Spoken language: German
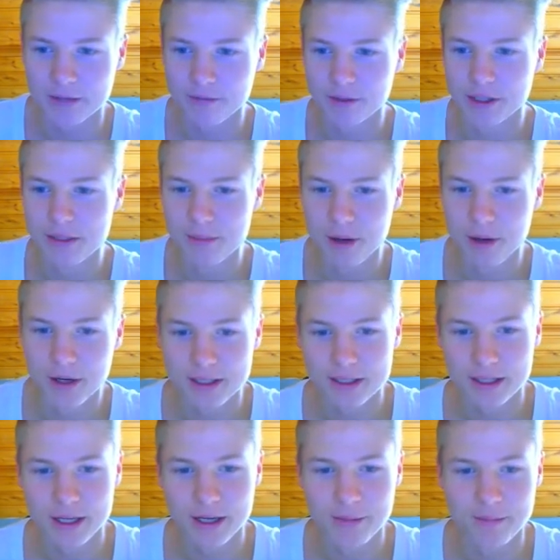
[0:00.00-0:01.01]

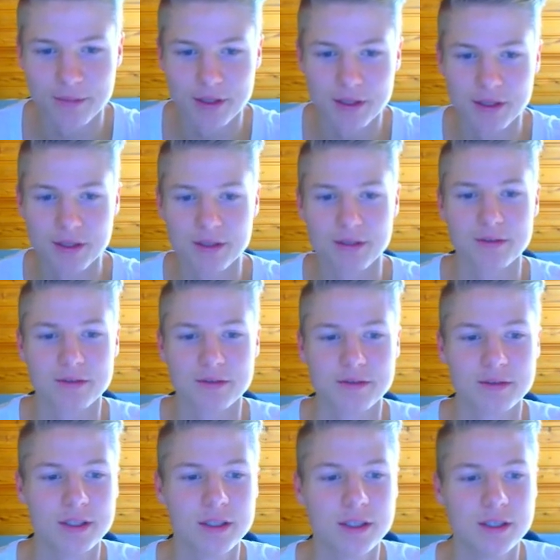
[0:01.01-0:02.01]
niemals ähm, die,
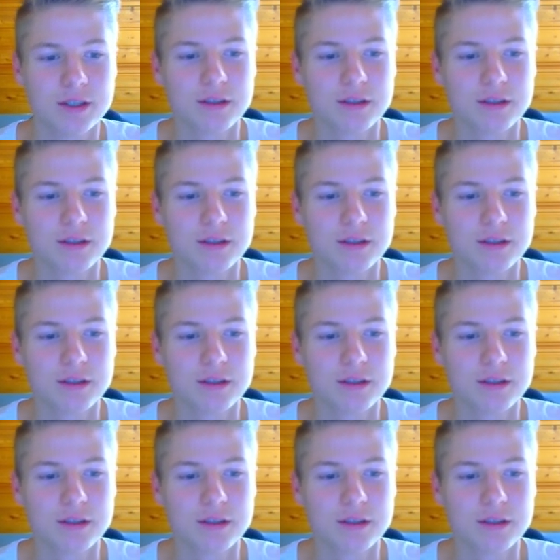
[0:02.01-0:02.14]
die